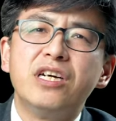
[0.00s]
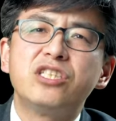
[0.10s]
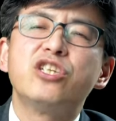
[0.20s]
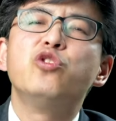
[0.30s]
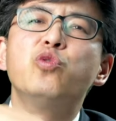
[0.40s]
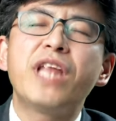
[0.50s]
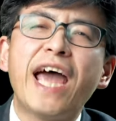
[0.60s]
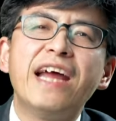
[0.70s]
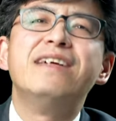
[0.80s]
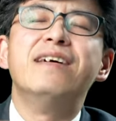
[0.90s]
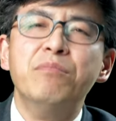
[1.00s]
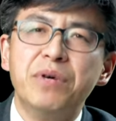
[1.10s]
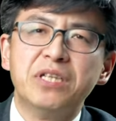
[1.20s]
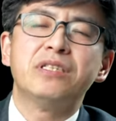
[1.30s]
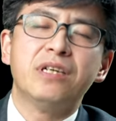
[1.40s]
这个犹太人
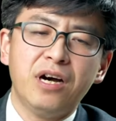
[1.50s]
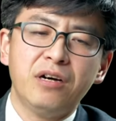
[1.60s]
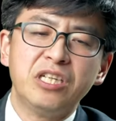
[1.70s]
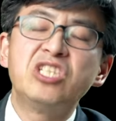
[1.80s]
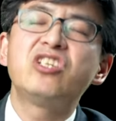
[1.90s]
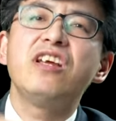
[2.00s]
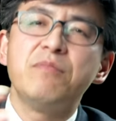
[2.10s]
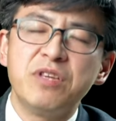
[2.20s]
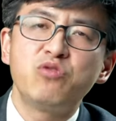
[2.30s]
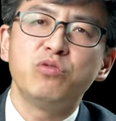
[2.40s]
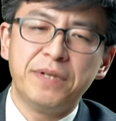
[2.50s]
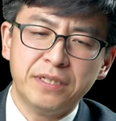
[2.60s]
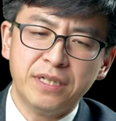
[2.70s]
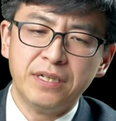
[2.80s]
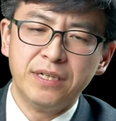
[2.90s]
本身哈，以色列民族本
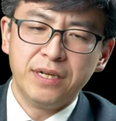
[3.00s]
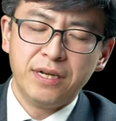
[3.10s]
身，